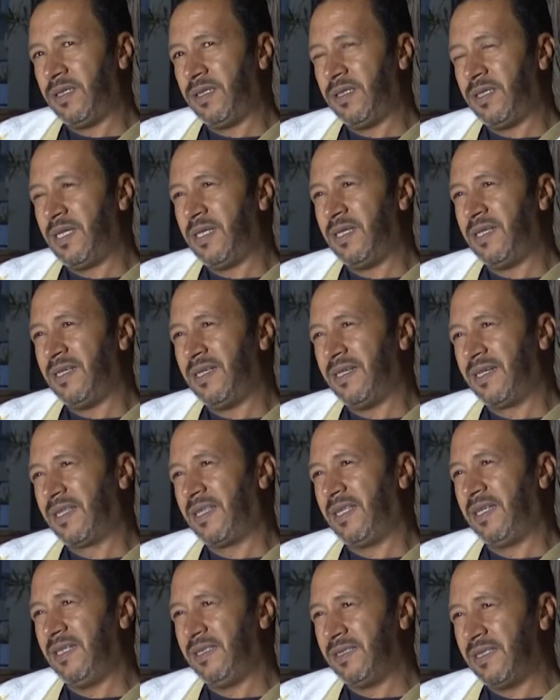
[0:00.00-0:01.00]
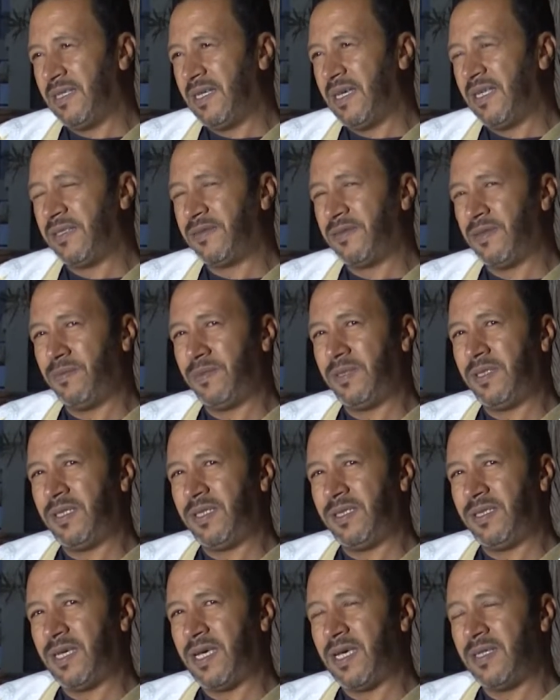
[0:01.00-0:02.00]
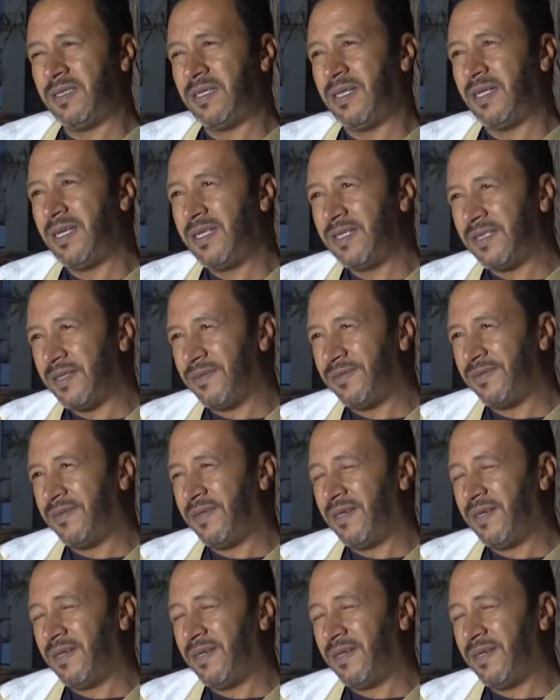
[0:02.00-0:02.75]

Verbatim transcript: لان اكثريه الناس فهمت تهاجر للاسف